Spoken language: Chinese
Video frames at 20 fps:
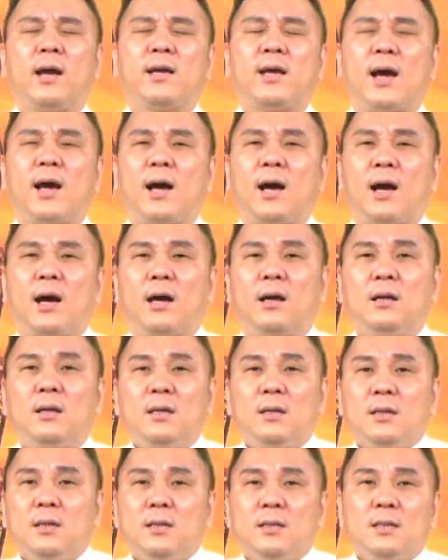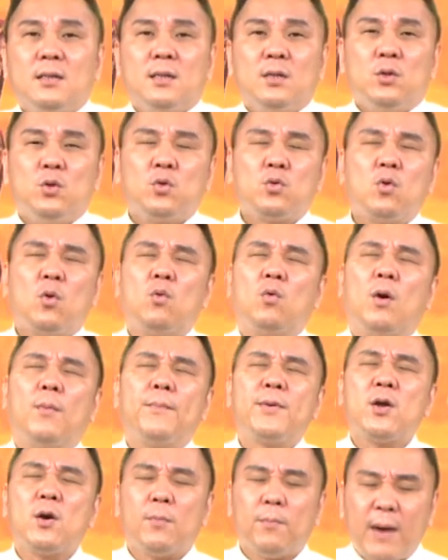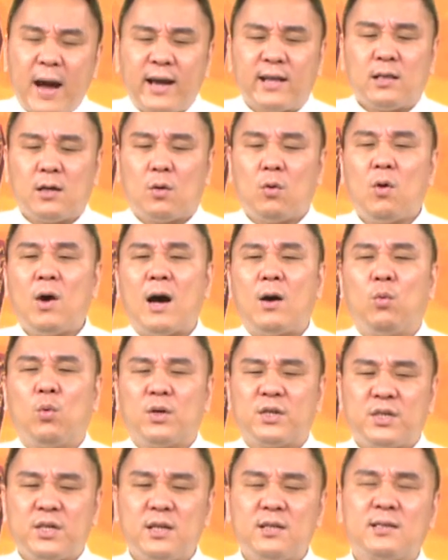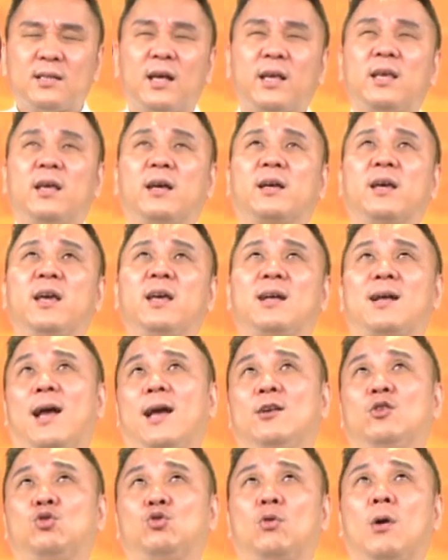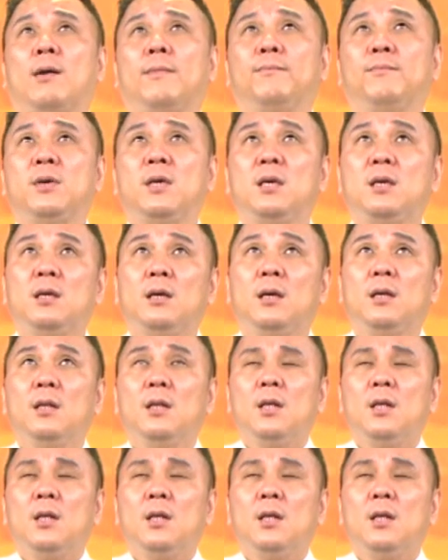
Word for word: 哎呀，如果我没有卖的话，我现在也可以开双 B，